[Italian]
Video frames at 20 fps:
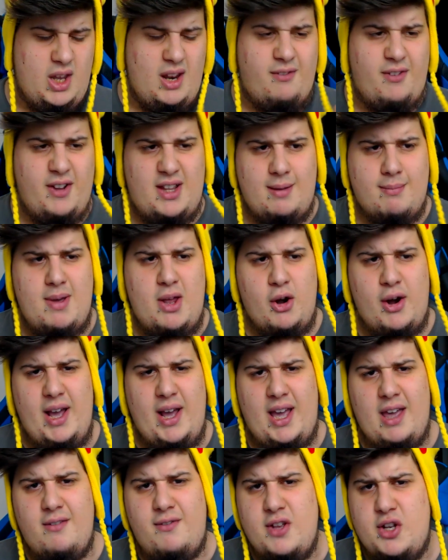in effetti a me non è
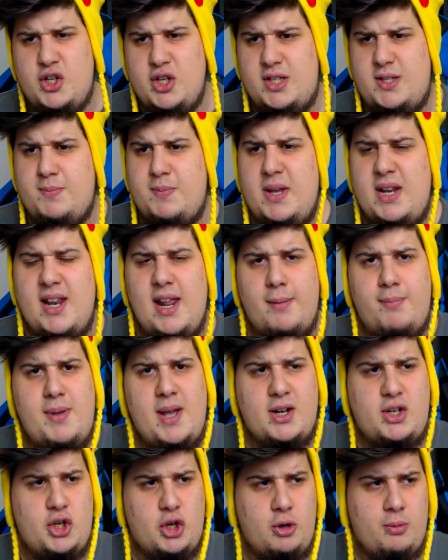che i fidget spinner
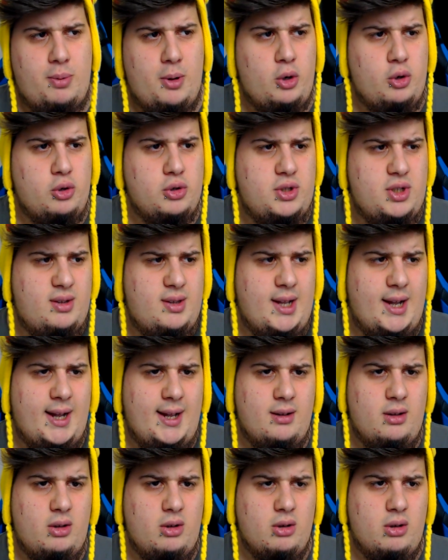piacciono poi così
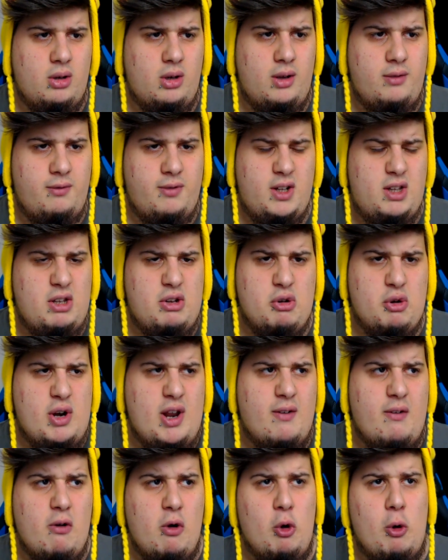tanto. Infatti non ne
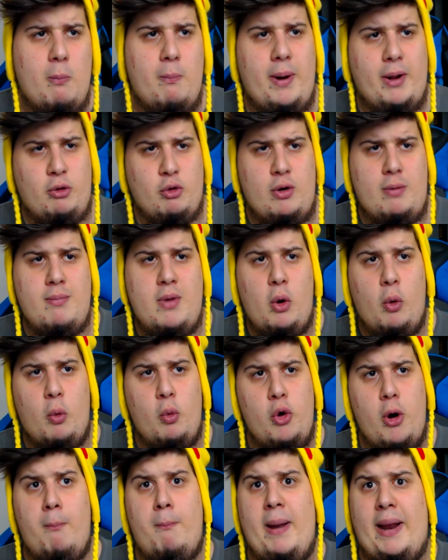avevo comprato nemmeno
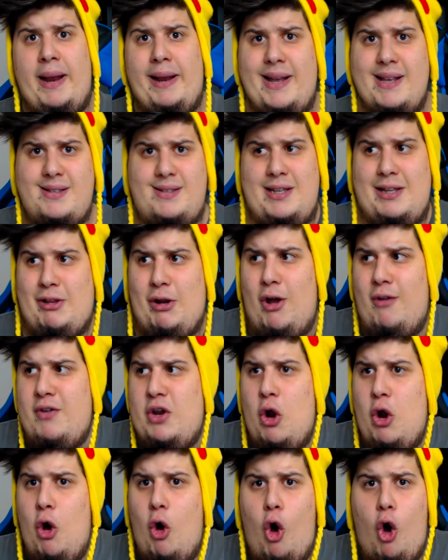uno, benché si
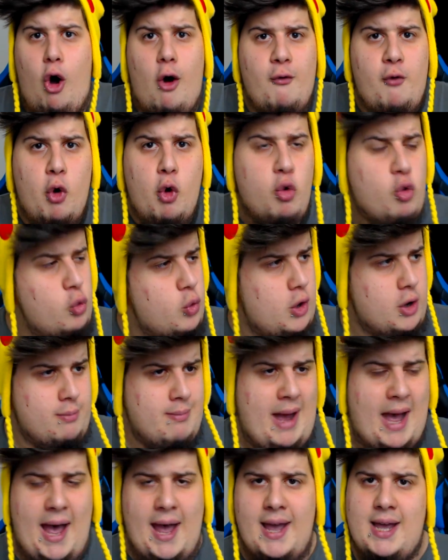trovino ovunque
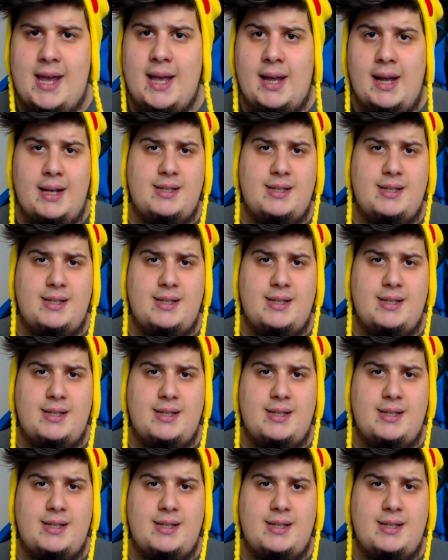ormai.